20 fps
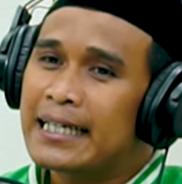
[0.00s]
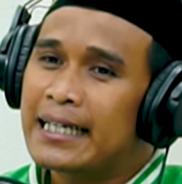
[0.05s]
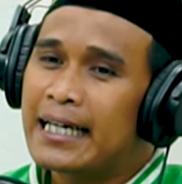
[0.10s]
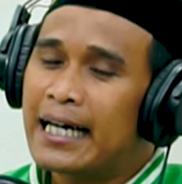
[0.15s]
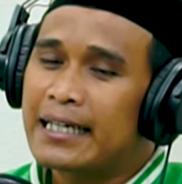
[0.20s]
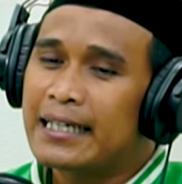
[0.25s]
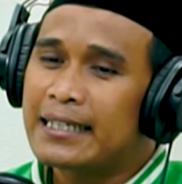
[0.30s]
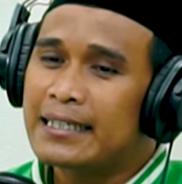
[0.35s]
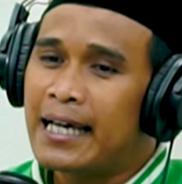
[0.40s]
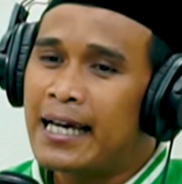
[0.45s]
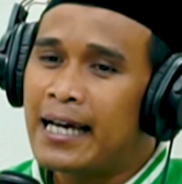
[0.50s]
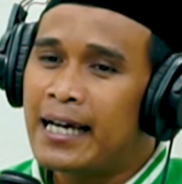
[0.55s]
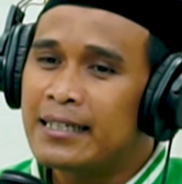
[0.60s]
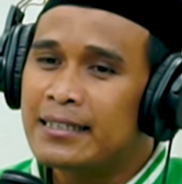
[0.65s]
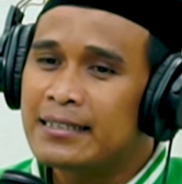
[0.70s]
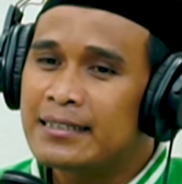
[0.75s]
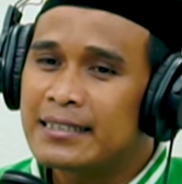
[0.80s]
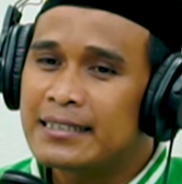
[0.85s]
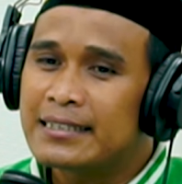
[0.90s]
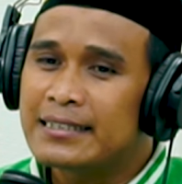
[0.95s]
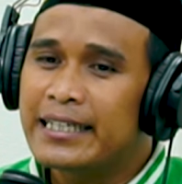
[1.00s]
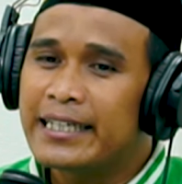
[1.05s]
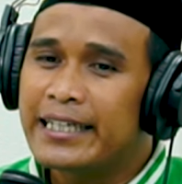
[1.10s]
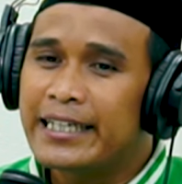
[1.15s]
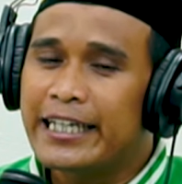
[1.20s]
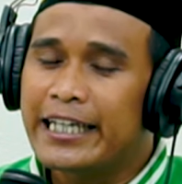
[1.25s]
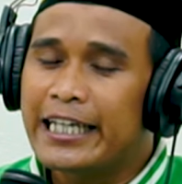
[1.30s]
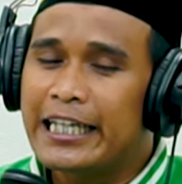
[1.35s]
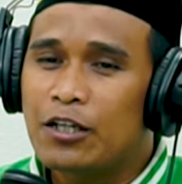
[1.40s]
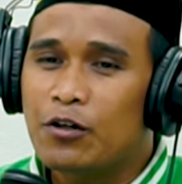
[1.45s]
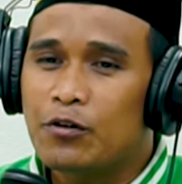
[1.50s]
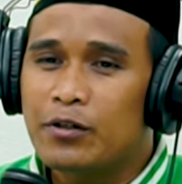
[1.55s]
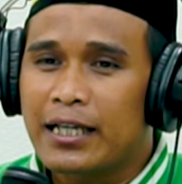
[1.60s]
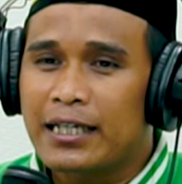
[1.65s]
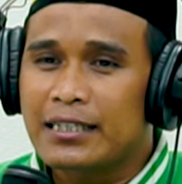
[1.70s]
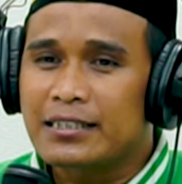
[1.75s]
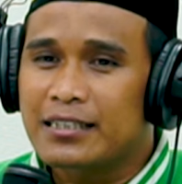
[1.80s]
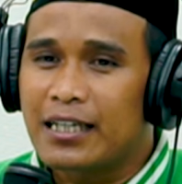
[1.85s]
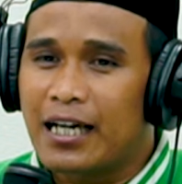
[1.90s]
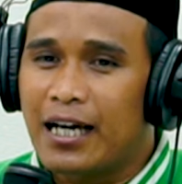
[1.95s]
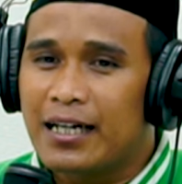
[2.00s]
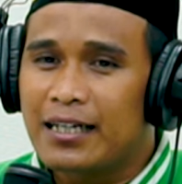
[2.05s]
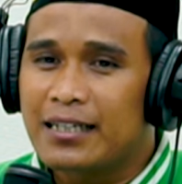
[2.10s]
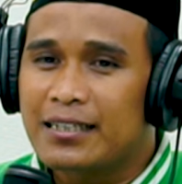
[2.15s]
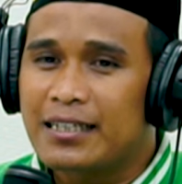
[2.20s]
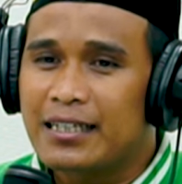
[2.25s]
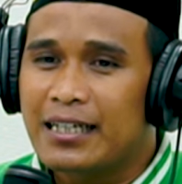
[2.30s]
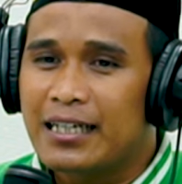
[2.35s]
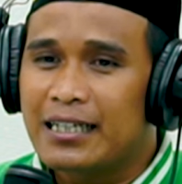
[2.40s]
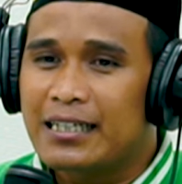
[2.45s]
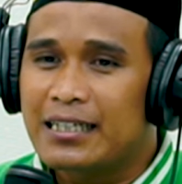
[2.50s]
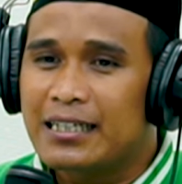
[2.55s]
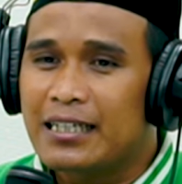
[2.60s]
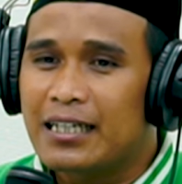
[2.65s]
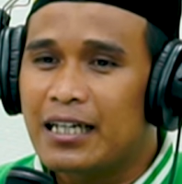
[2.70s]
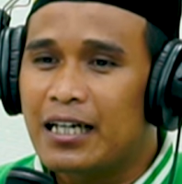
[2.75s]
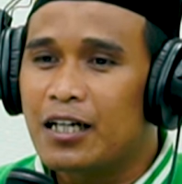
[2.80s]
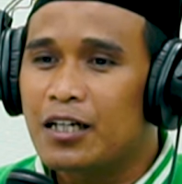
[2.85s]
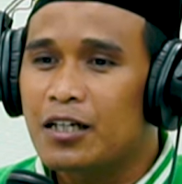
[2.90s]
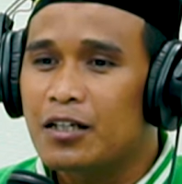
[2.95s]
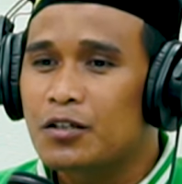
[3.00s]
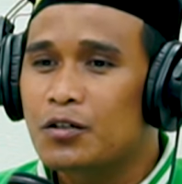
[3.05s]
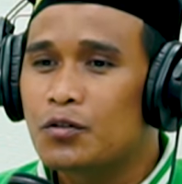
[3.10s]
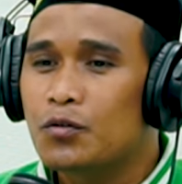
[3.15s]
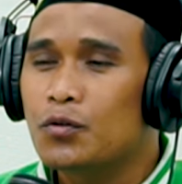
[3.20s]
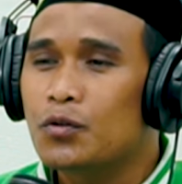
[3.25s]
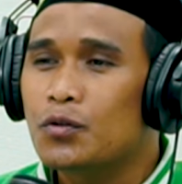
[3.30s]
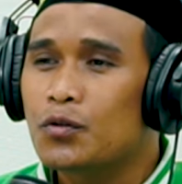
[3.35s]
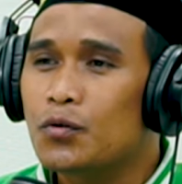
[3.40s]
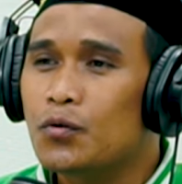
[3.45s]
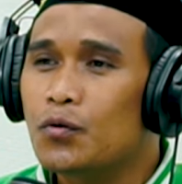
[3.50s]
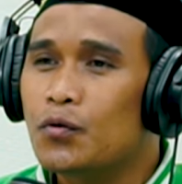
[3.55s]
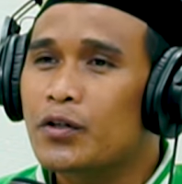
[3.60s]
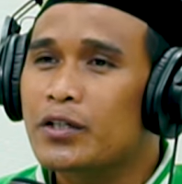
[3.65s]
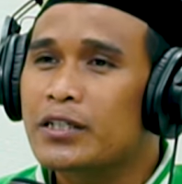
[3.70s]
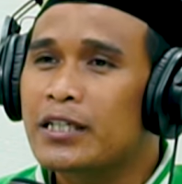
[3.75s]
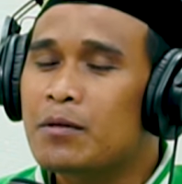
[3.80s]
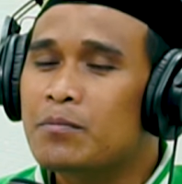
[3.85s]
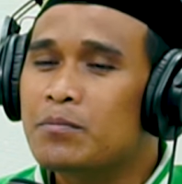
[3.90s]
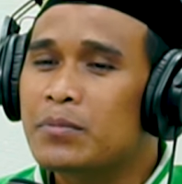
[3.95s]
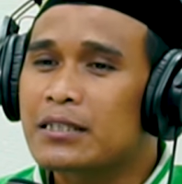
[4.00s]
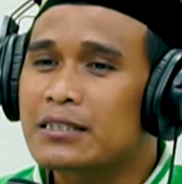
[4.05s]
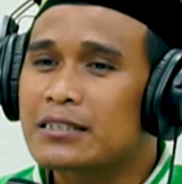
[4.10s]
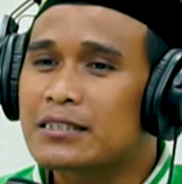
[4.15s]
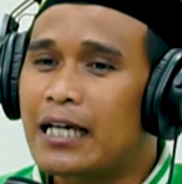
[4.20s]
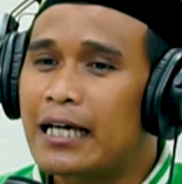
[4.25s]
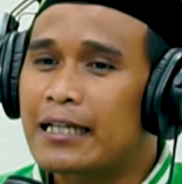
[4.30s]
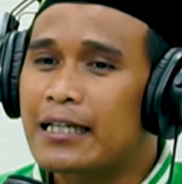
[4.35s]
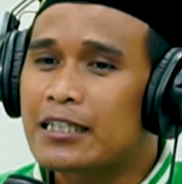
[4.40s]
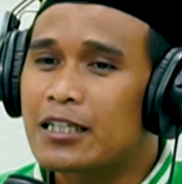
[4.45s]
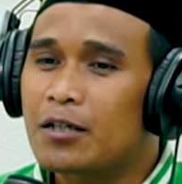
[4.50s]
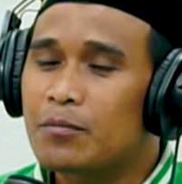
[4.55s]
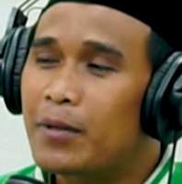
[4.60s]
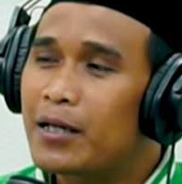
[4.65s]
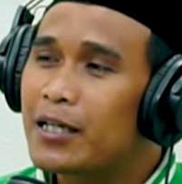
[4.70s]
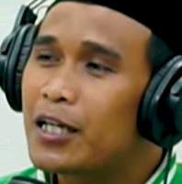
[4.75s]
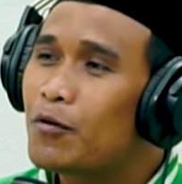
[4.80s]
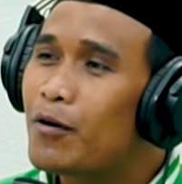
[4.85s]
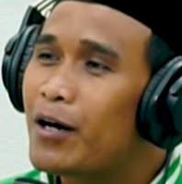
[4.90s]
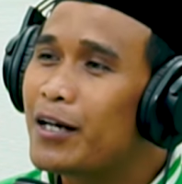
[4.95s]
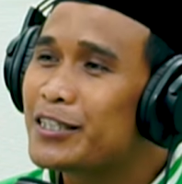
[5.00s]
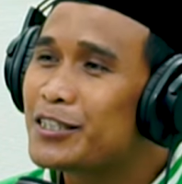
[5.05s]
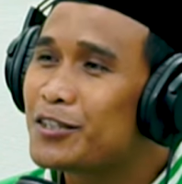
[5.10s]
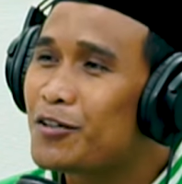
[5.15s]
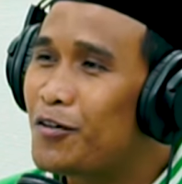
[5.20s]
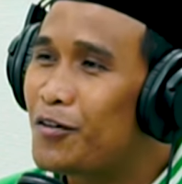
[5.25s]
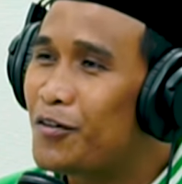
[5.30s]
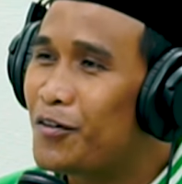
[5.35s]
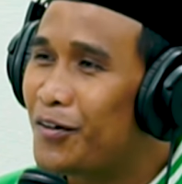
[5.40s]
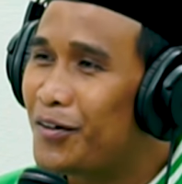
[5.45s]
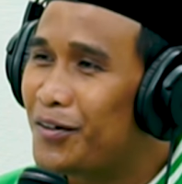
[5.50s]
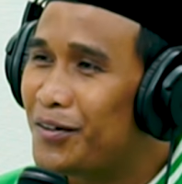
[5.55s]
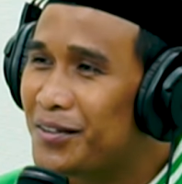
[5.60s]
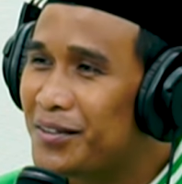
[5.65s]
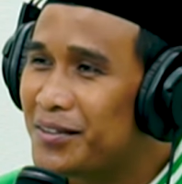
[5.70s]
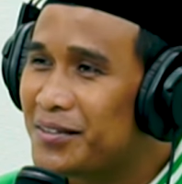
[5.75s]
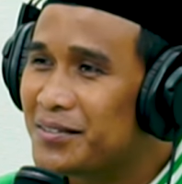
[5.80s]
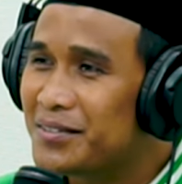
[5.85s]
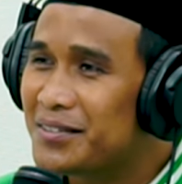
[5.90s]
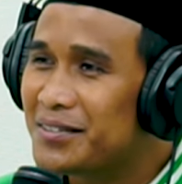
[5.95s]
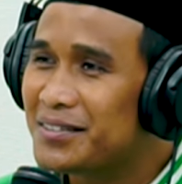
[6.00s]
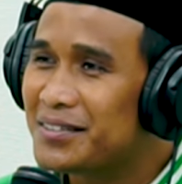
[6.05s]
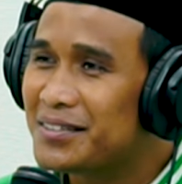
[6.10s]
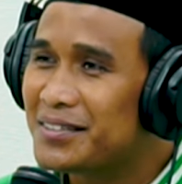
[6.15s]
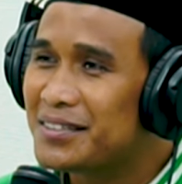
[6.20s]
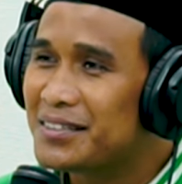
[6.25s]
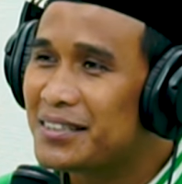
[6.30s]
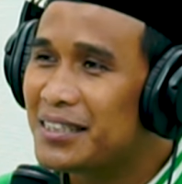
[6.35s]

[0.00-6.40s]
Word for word: karena di Indonesia guru-gurunya bersandar kepada Wali Songo. Hmm.